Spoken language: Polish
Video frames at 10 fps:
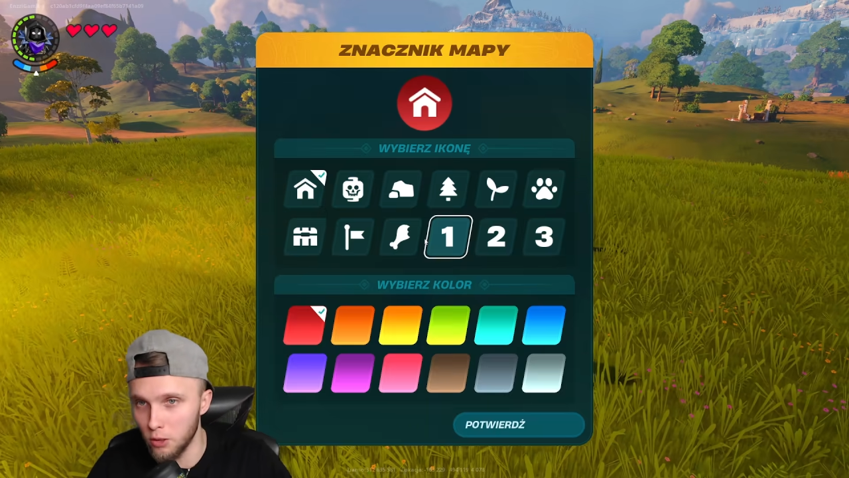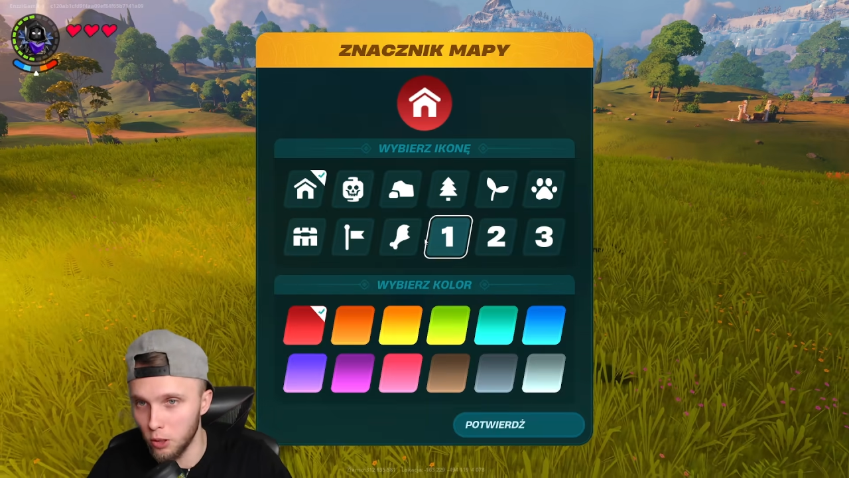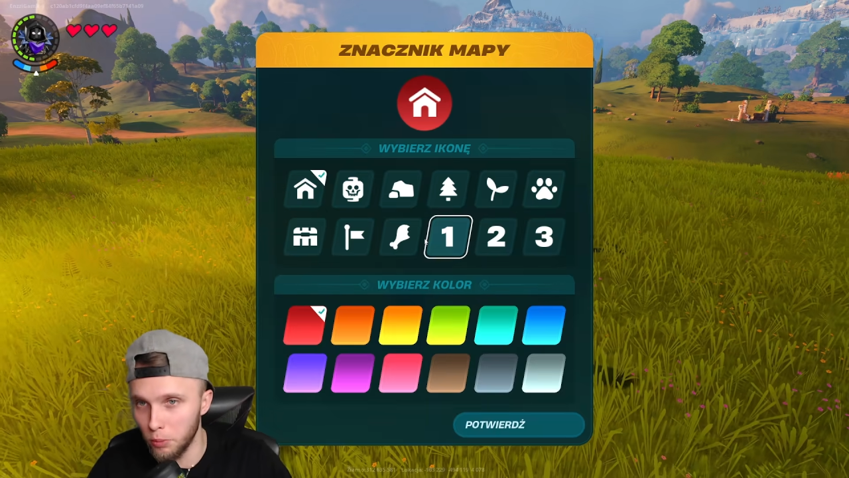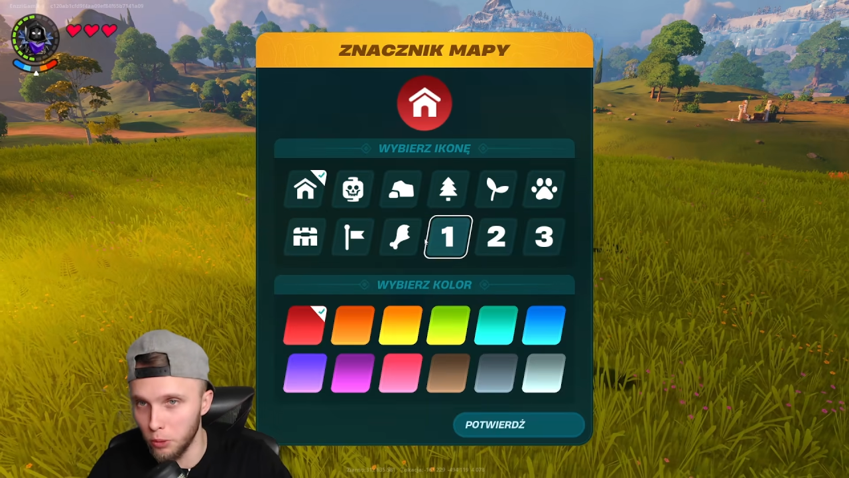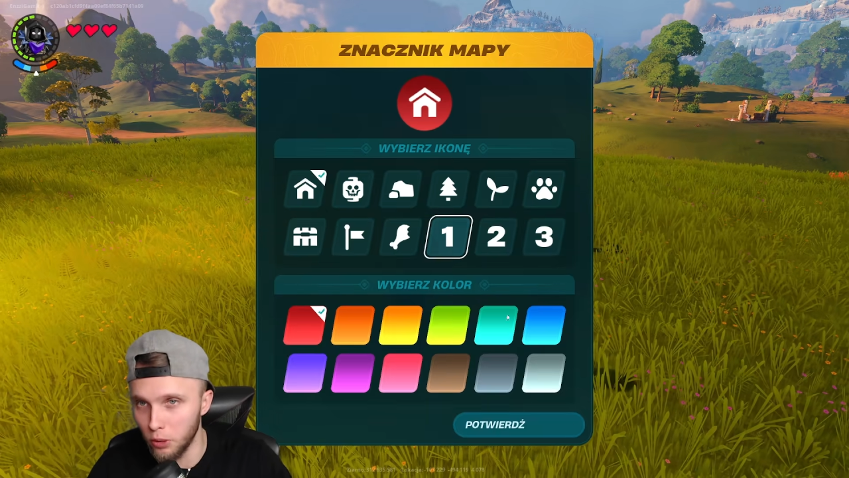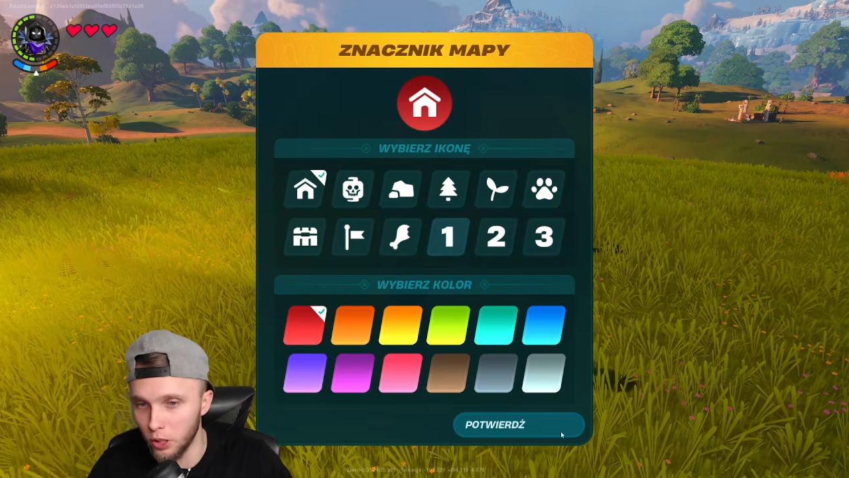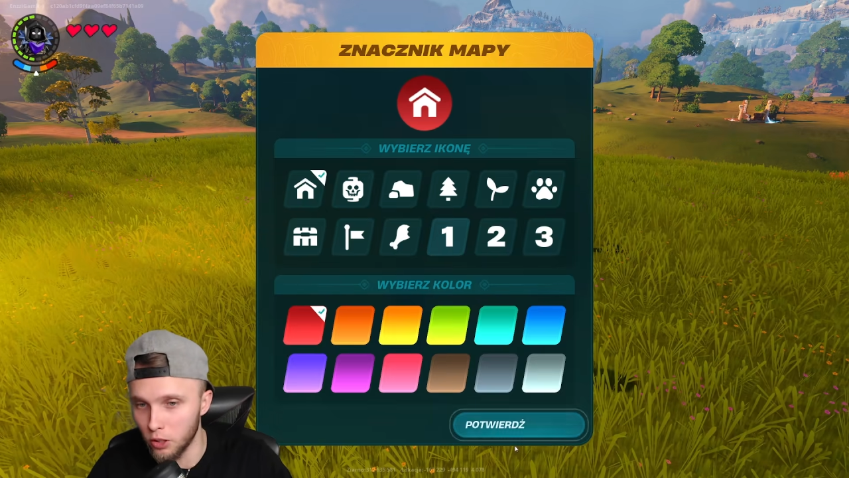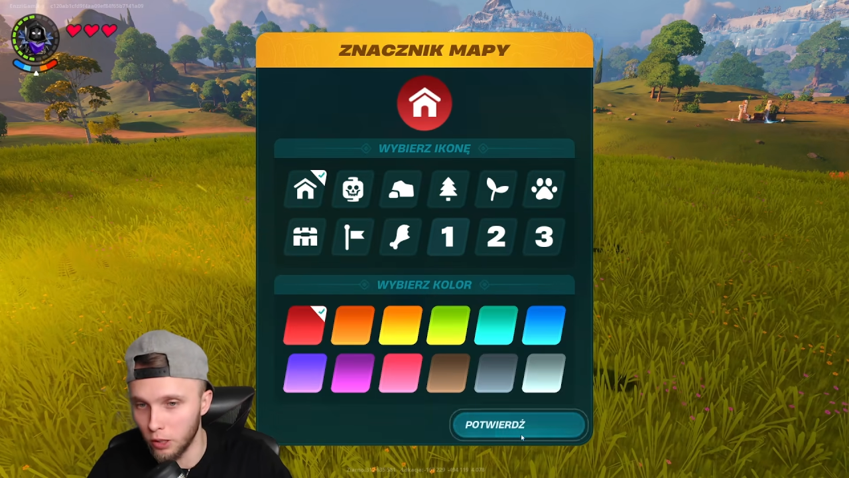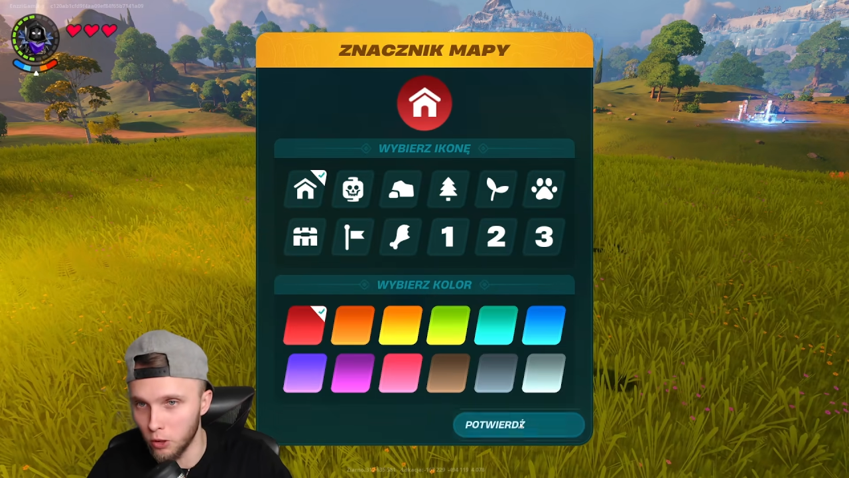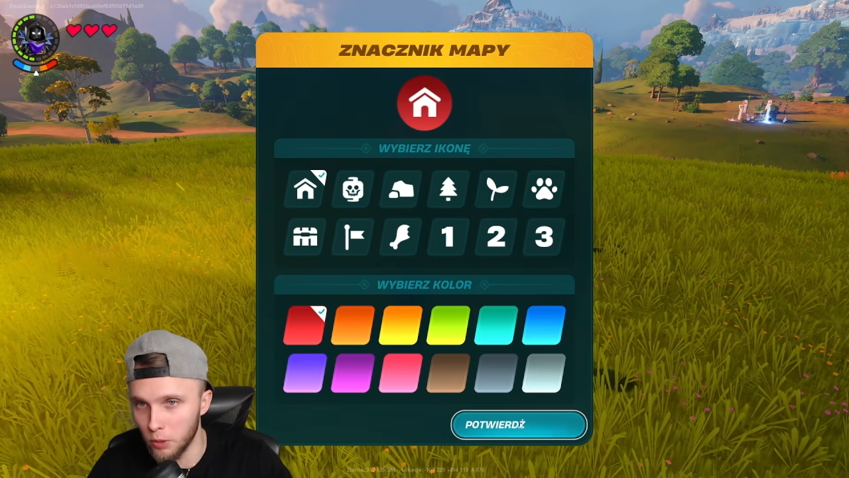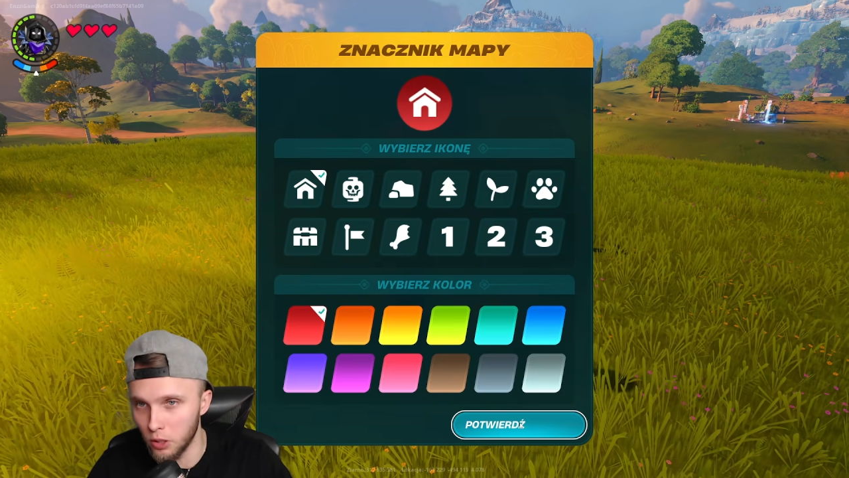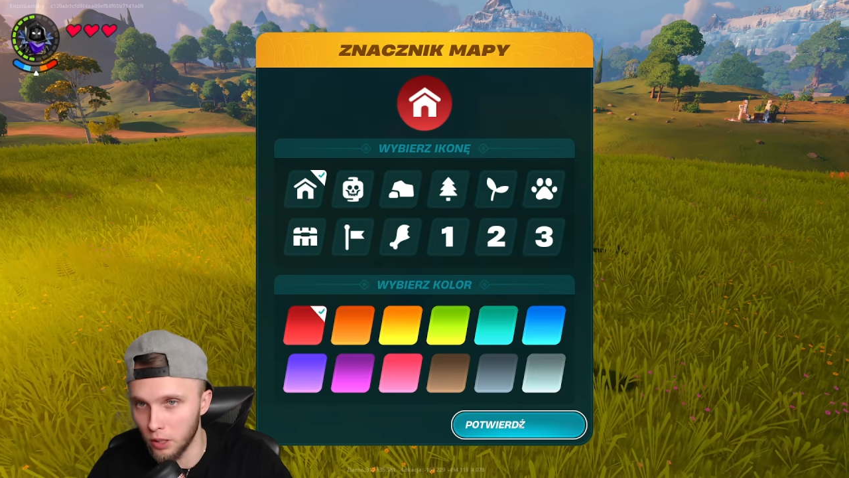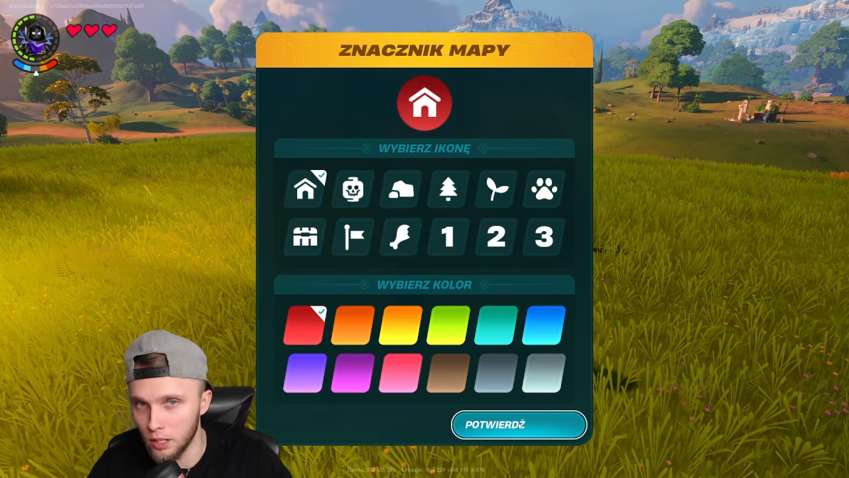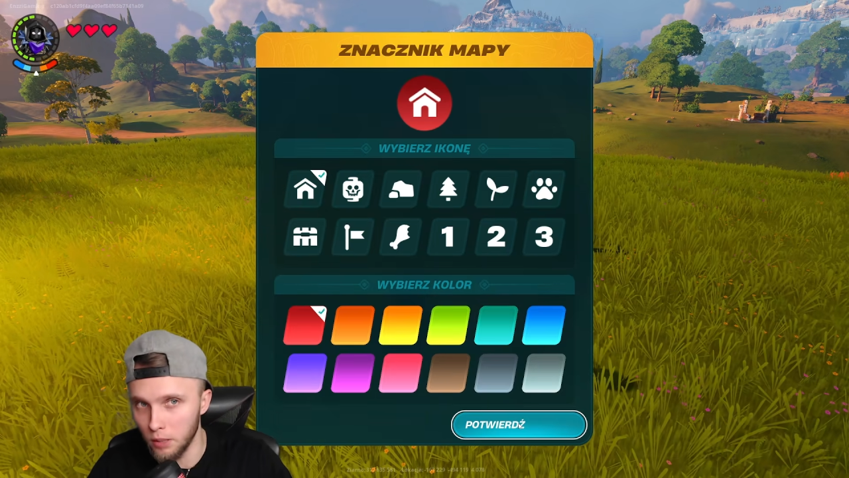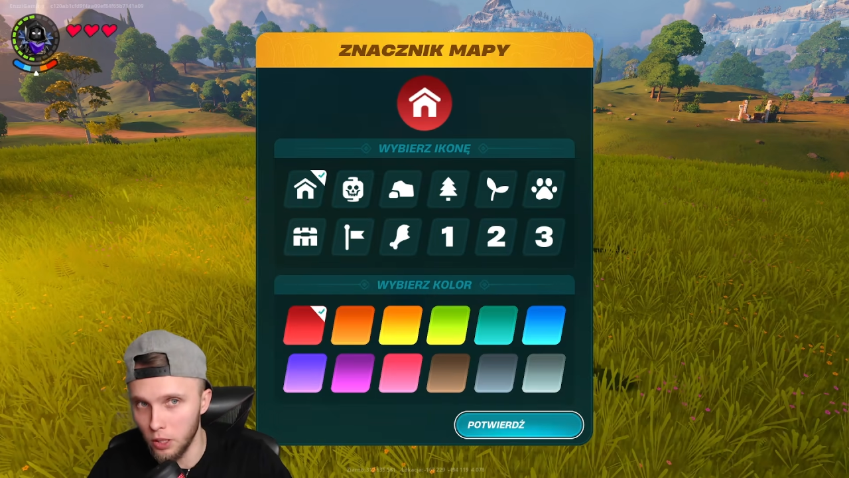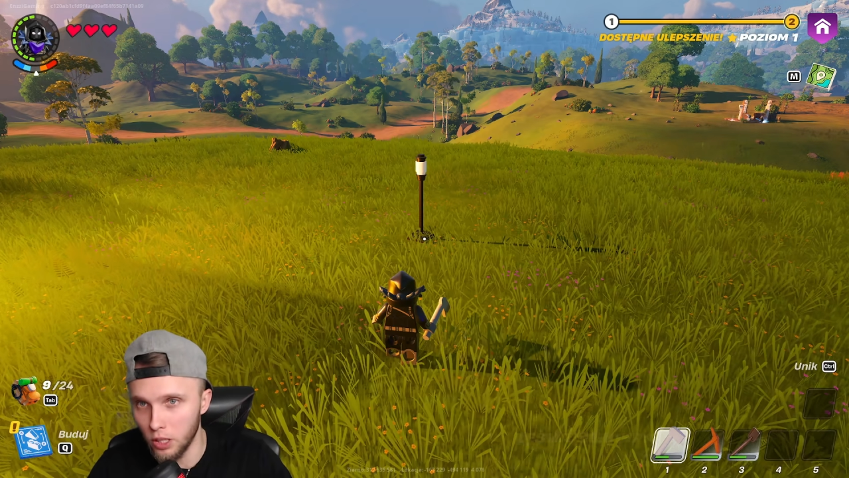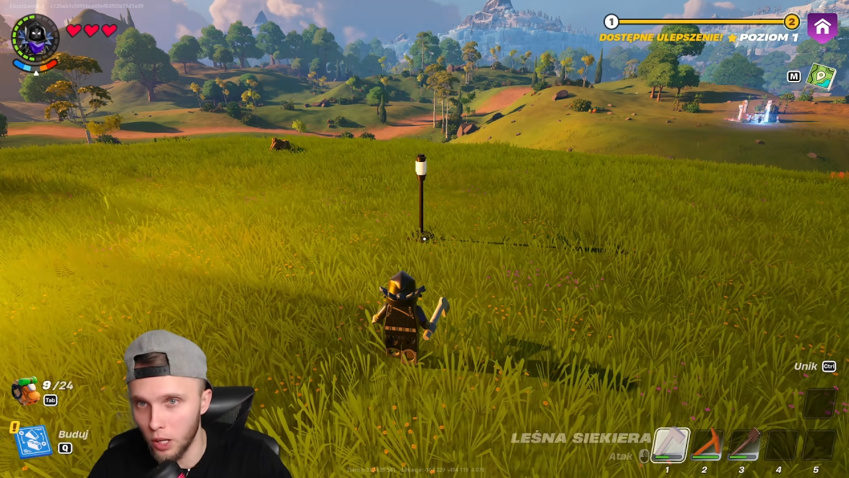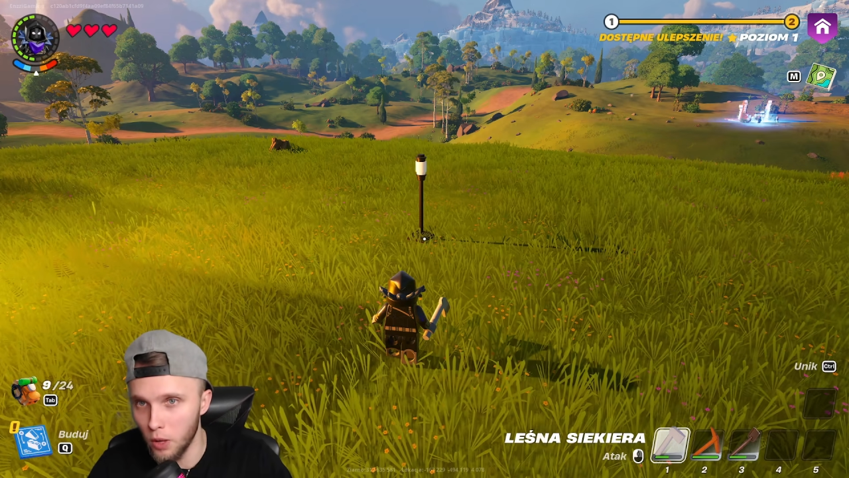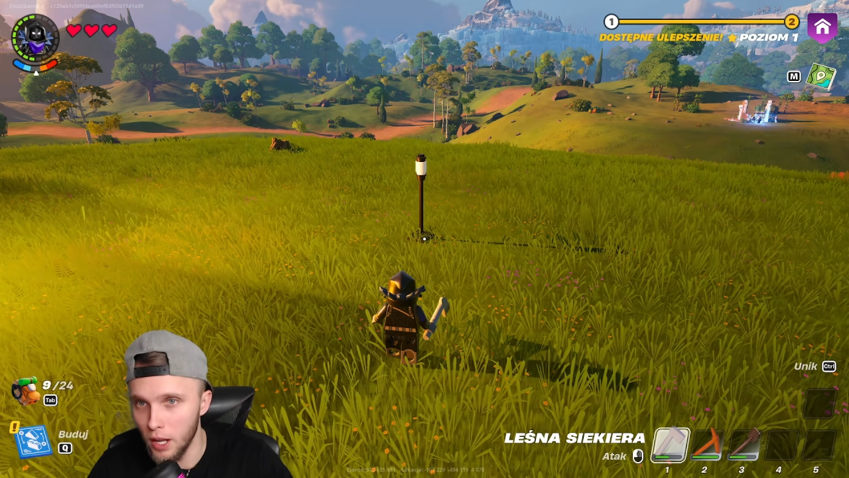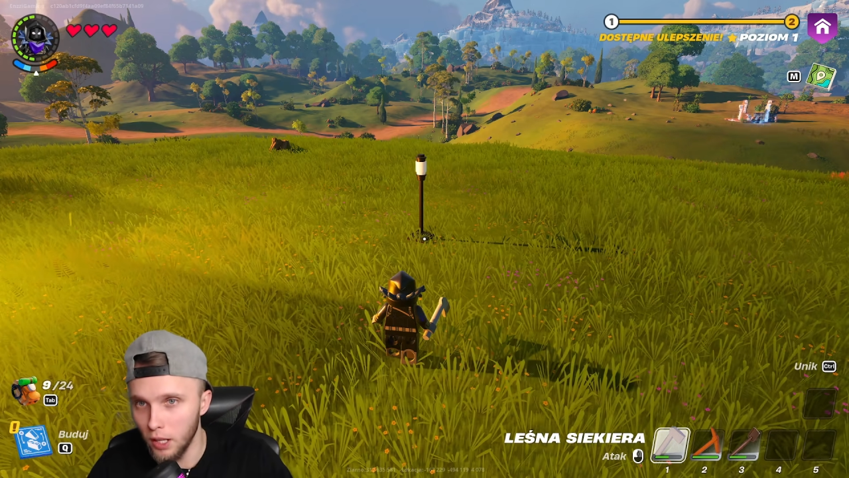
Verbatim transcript: zgubił i jeżeli ktoś będzie tutaj zamieszkał,